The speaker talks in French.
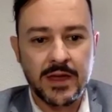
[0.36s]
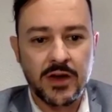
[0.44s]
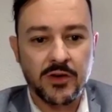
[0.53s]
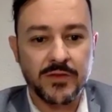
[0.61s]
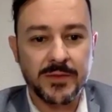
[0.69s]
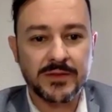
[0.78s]

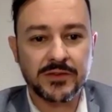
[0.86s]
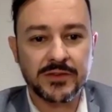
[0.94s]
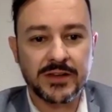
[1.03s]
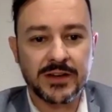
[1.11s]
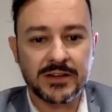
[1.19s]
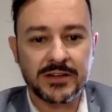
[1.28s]
On va
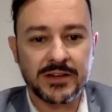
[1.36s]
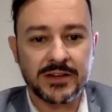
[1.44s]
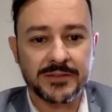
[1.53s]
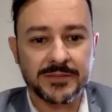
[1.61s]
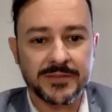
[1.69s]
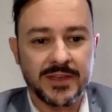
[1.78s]
maintenant euh,
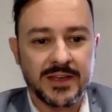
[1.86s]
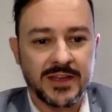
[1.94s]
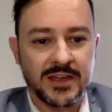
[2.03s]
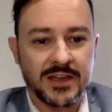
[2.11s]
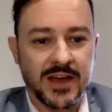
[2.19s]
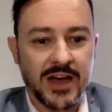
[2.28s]

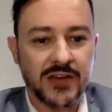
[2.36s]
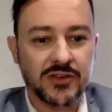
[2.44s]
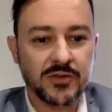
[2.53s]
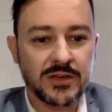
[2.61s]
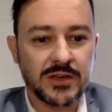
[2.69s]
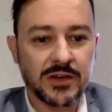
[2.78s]

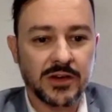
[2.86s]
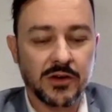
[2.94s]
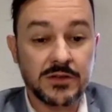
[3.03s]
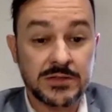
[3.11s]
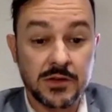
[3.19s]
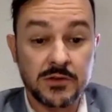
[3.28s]
accueillir euh,
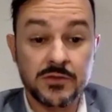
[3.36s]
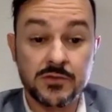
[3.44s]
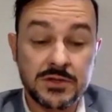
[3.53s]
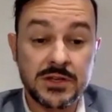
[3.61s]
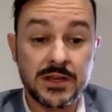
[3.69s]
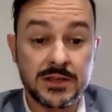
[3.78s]
aussi un
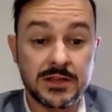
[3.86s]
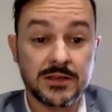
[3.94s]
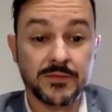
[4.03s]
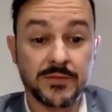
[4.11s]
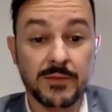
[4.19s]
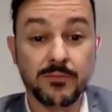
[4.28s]
sujet qui
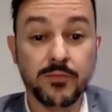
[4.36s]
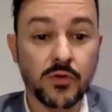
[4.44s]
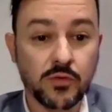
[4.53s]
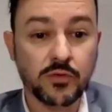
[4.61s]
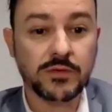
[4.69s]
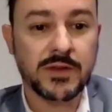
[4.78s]
fait
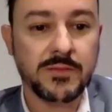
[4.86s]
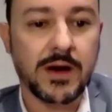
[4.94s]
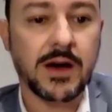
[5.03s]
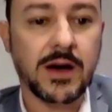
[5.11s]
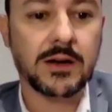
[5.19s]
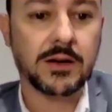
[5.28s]
beaucoup
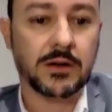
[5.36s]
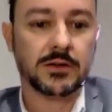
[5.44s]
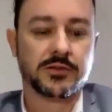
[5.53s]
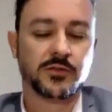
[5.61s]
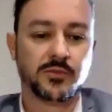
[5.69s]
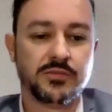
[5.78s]
débat euh,
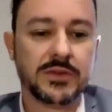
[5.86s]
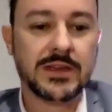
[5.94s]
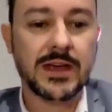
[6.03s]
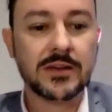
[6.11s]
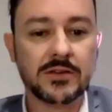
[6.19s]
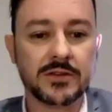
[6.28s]
depuis
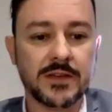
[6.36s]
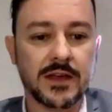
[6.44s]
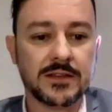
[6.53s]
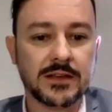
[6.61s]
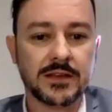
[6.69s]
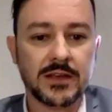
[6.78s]
quelques
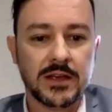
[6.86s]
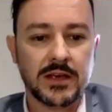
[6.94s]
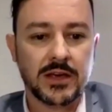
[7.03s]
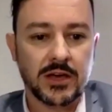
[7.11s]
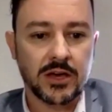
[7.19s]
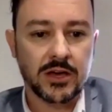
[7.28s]
années.
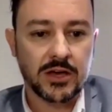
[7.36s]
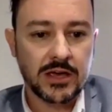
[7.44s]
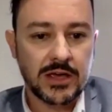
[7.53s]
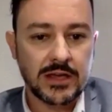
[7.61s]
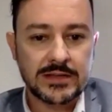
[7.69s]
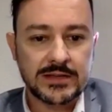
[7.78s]
et
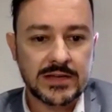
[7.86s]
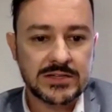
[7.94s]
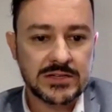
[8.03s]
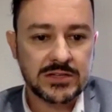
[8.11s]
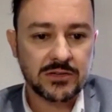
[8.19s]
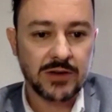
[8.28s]
il
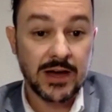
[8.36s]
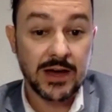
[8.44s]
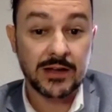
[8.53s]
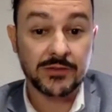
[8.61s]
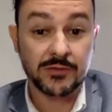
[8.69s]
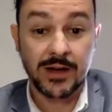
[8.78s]
s'agit de
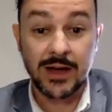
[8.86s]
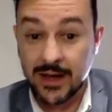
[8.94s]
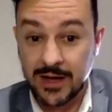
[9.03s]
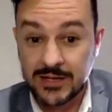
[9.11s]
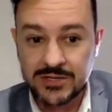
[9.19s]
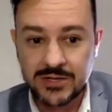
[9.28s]
la de
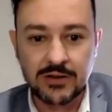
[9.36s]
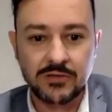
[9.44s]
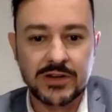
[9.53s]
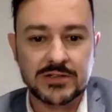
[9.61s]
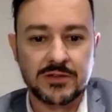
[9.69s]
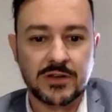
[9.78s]
la
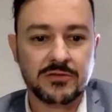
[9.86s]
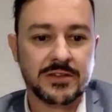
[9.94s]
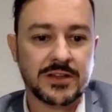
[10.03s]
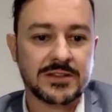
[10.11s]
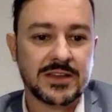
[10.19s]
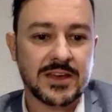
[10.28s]
l'allocation adulte
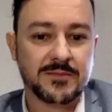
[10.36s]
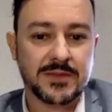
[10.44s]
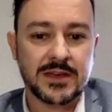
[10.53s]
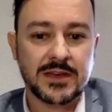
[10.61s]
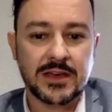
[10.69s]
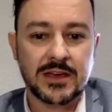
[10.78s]

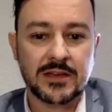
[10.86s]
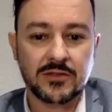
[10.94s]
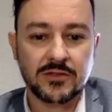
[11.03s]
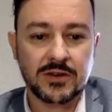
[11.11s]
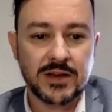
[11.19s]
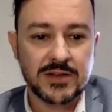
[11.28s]
handicapé. Et
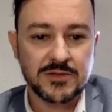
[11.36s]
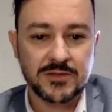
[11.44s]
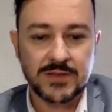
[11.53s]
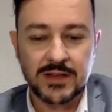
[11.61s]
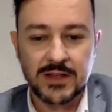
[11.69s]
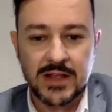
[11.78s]
donc là, je
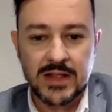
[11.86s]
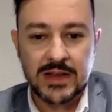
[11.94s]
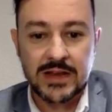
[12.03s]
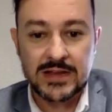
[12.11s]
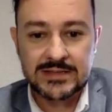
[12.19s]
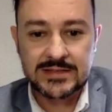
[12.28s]
vais
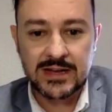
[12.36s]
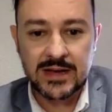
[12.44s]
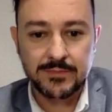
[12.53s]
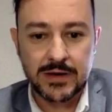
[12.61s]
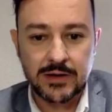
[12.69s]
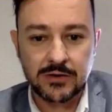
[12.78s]
laisser la
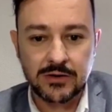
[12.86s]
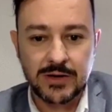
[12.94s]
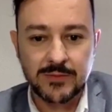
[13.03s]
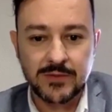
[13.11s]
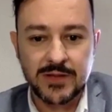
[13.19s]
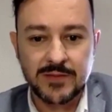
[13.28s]
parole à
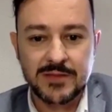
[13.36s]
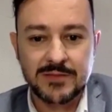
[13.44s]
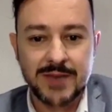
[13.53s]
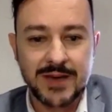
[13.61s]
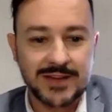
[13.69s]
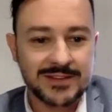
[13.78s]
mon ami
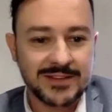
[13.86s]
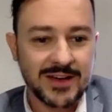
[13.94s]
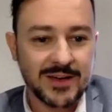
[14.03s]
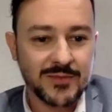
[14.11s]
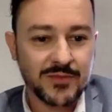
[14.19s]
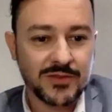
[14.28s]
Marc
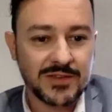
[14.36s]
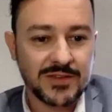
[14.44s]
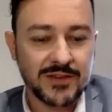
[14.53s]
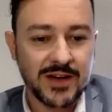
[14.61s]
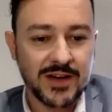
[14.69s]
Desrameaux qui